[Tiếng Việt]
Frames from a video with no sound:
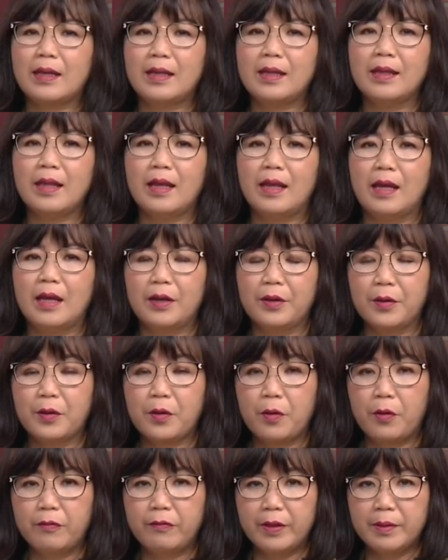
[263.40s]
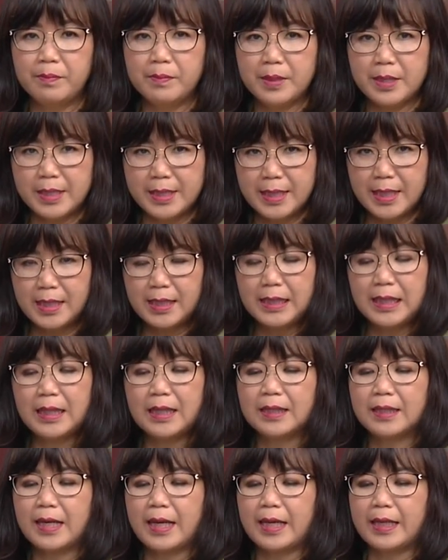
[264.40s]
đến tình hình Covid-19
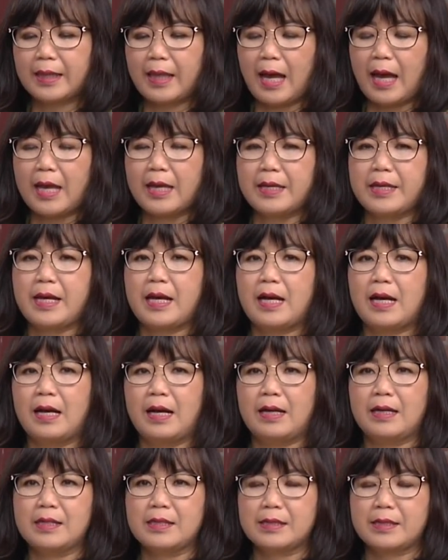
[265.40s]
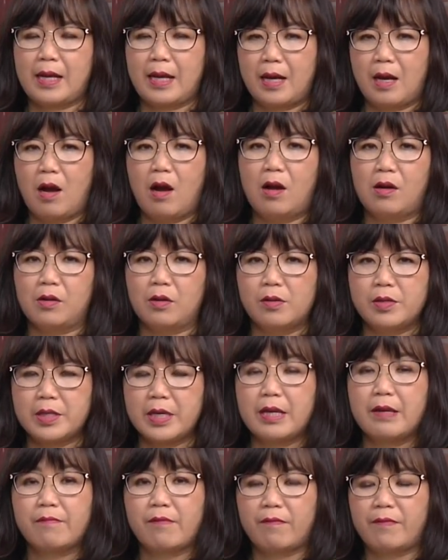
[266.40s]
ở ngay tại à, Sài Gòn nói
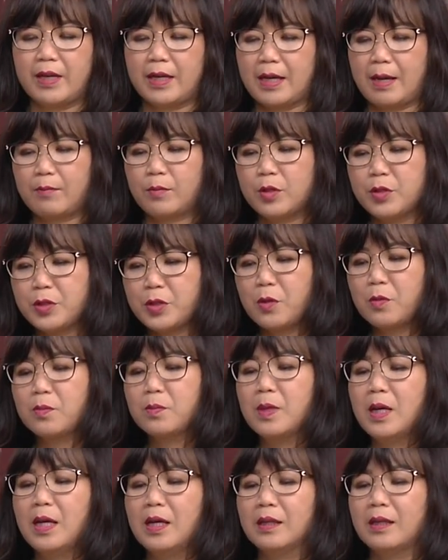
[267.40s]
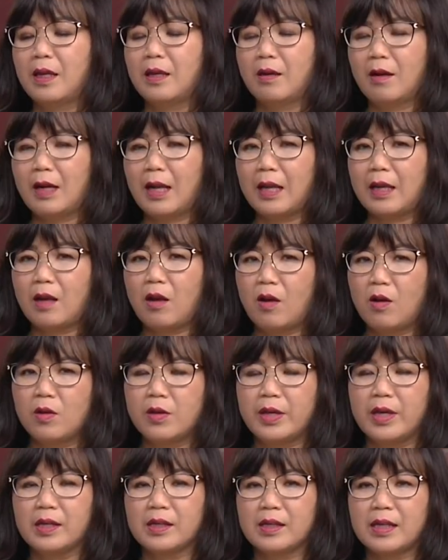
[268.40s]
riêng và Việt Nam nói chung thì nó lại có
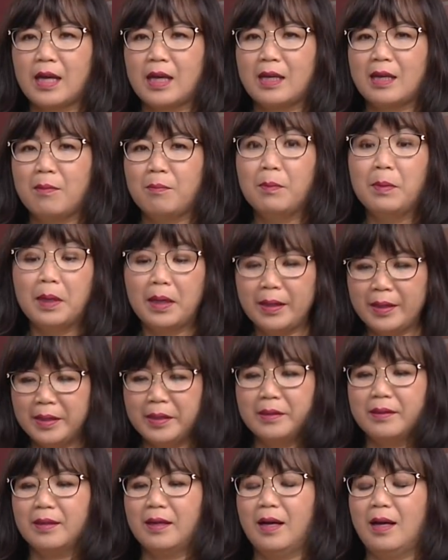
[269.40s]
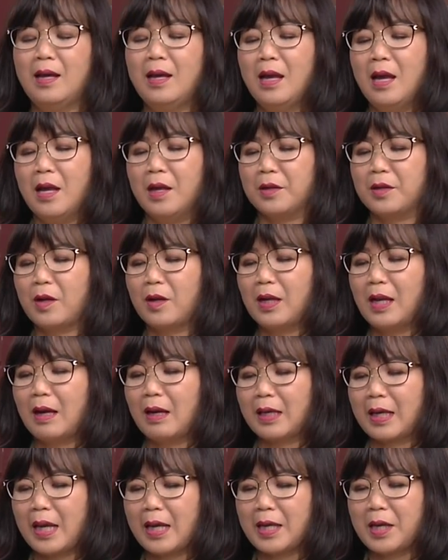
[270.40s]
những cái mới nữa. Đó
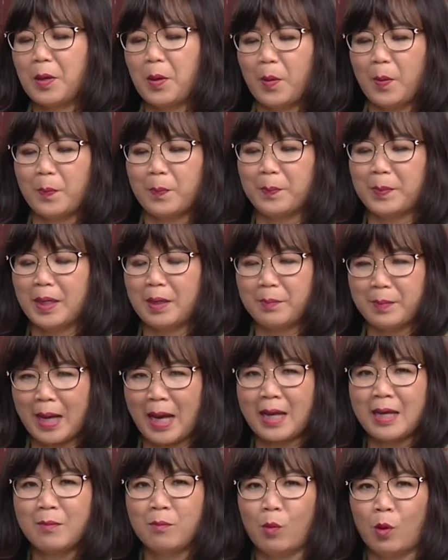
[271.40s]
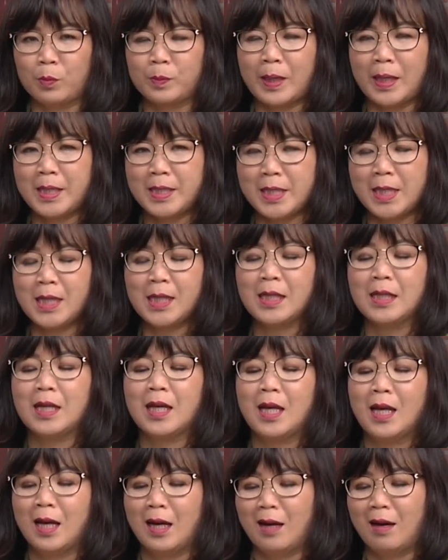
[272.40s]
là ngày hôm hôm nay 1 tháng 9
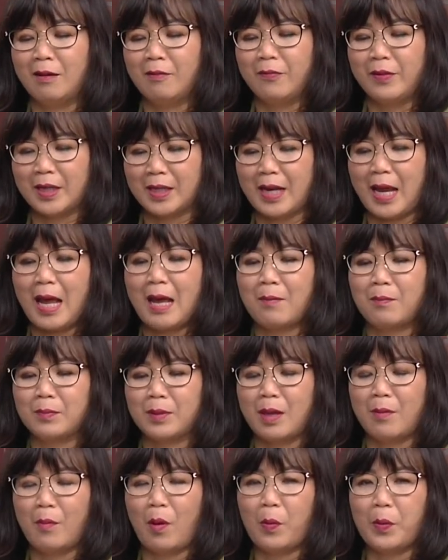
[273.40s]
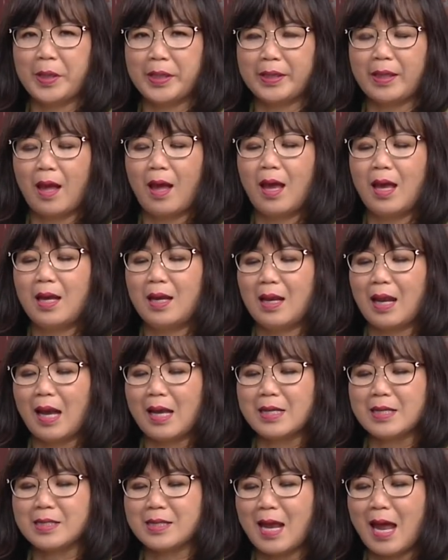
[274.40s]
ở Việt Nam thì Bộ Y tế
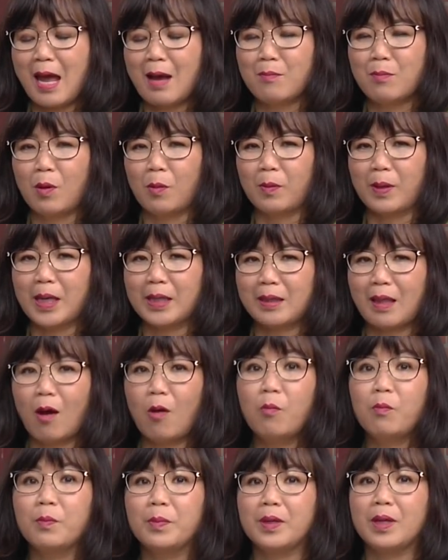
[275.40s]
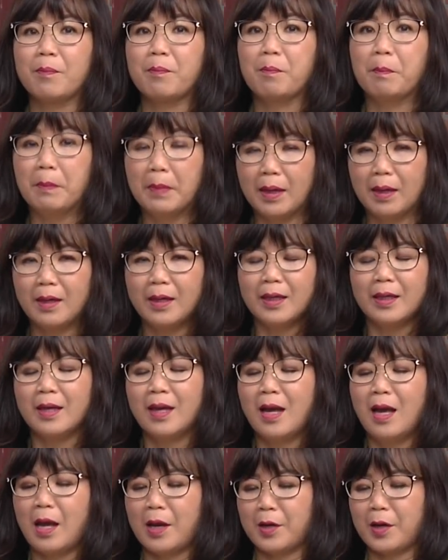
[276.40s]
lại ra một cái thông điệp mới
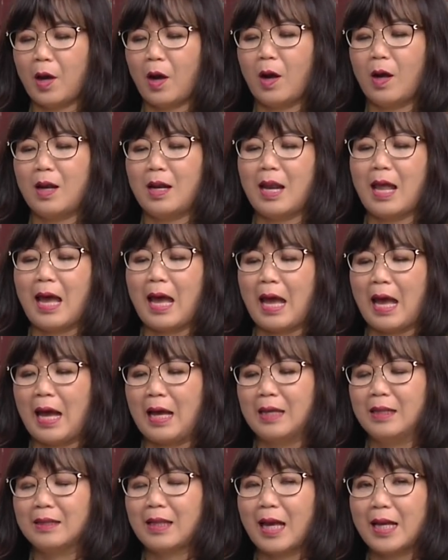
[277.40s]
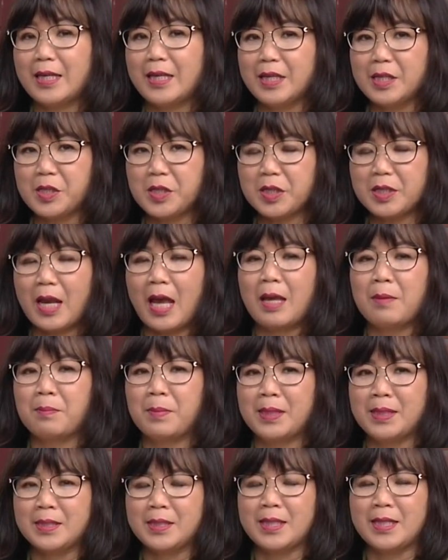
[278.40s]
đó là thay vì trước đây
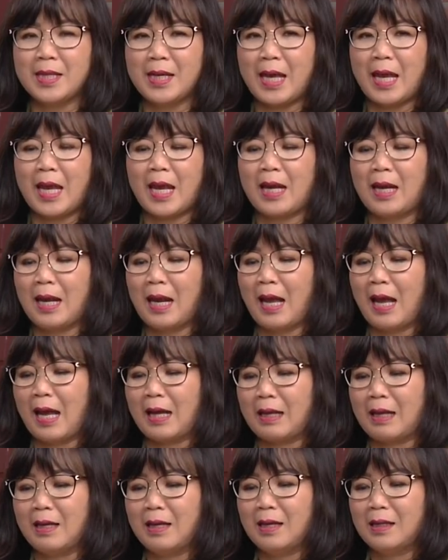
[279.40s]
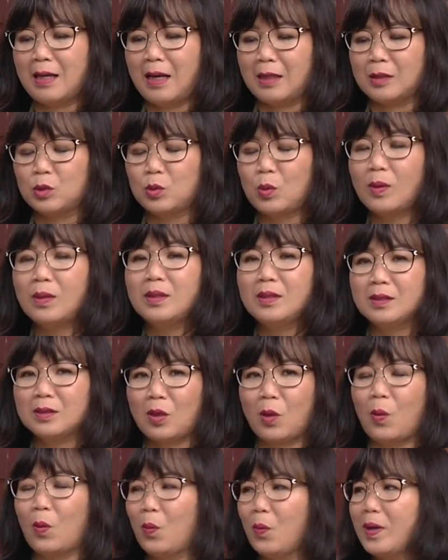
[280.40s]
mình chỉ nghe là à, tuân
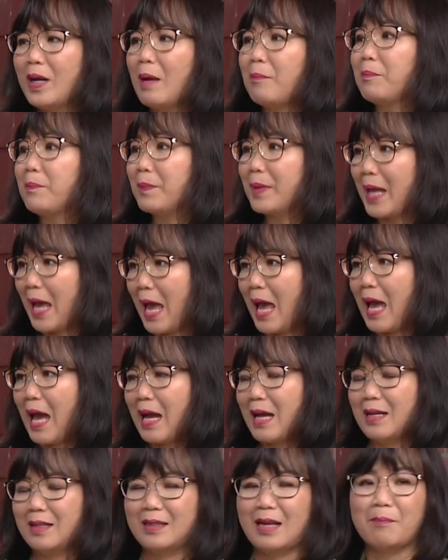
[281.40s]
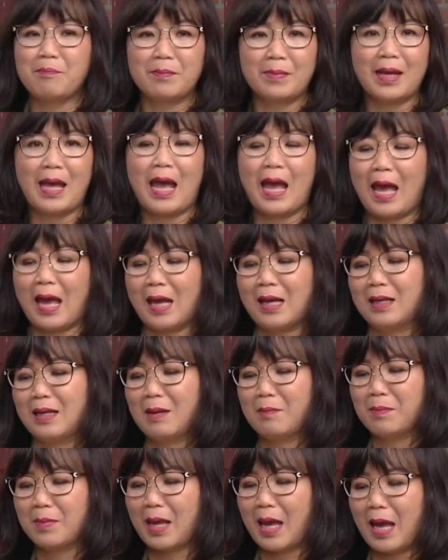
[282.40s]
thủ 5K, 5K,
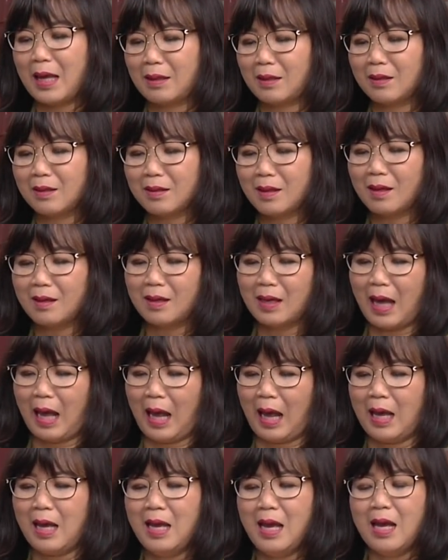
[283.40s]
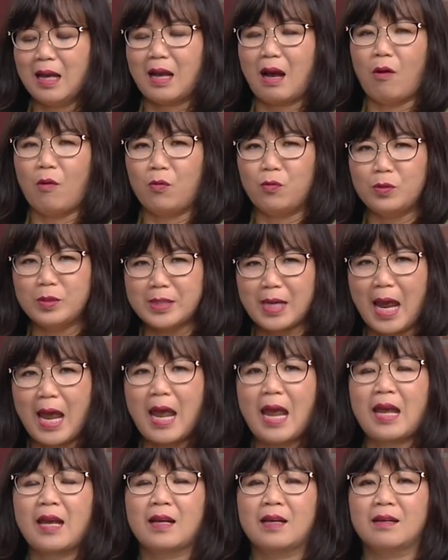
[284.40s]
5K tức tức là khẩu
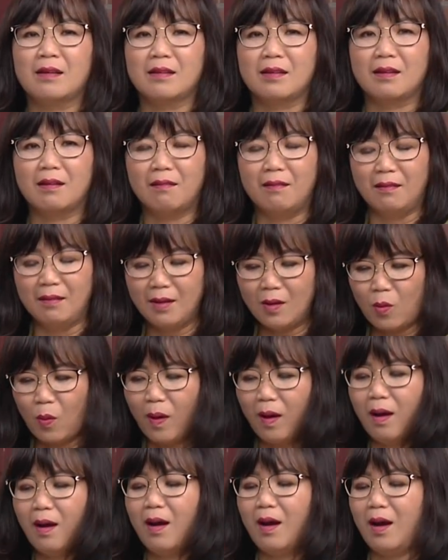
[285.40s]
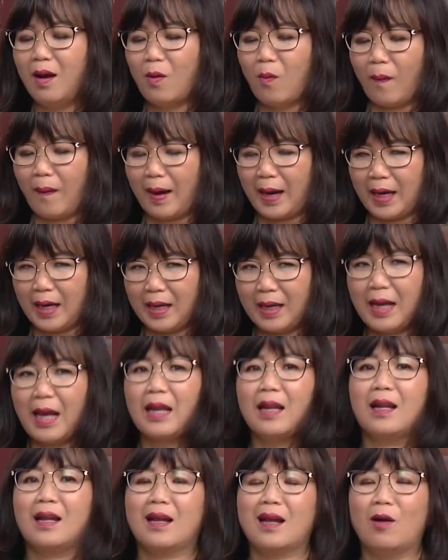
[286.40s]
trang rồi khử khuẩn, khoảng
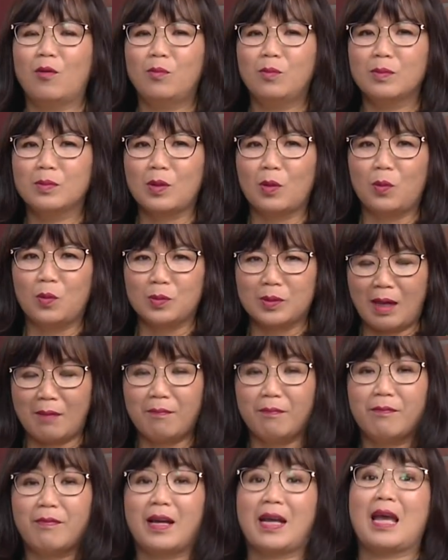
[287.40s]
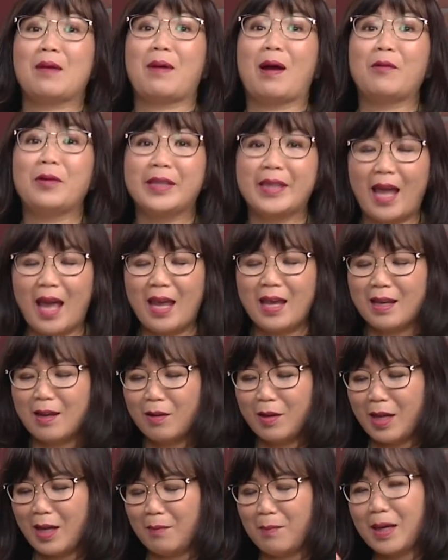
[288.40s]
cách, không tụ tập và khai báo y tế,
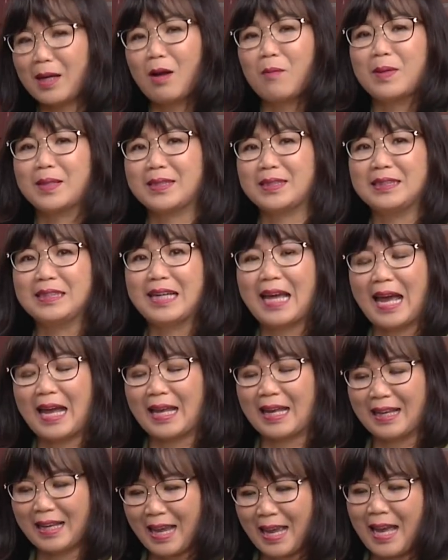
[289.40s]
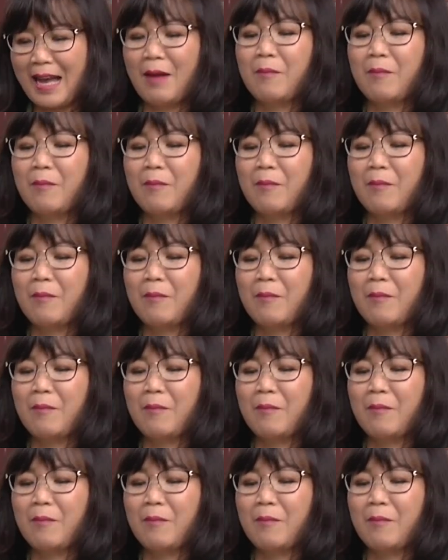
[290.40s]
có nghĩa là bắt đầu bằng chữ K K. k